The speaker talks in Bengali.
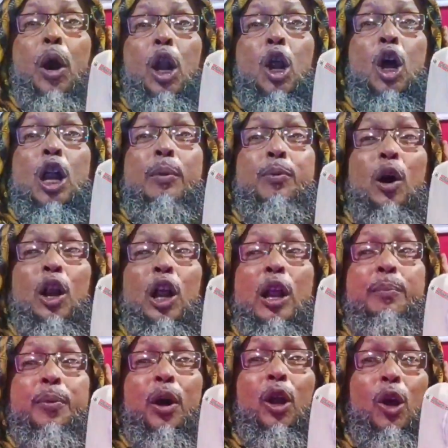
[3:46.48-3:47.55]
বলুন
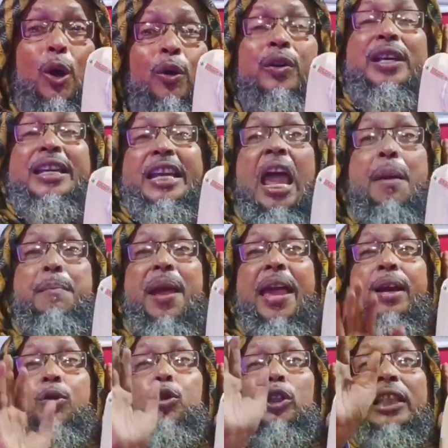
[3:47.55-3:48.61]
বলুন বলুন এ
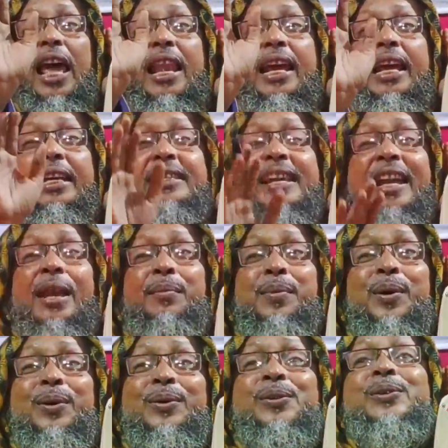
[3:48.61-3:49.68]
মেয়ে কোথায় রেখেছিলেন
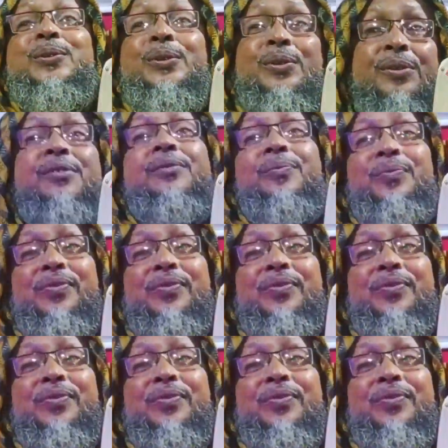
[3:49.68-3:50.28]
বলুন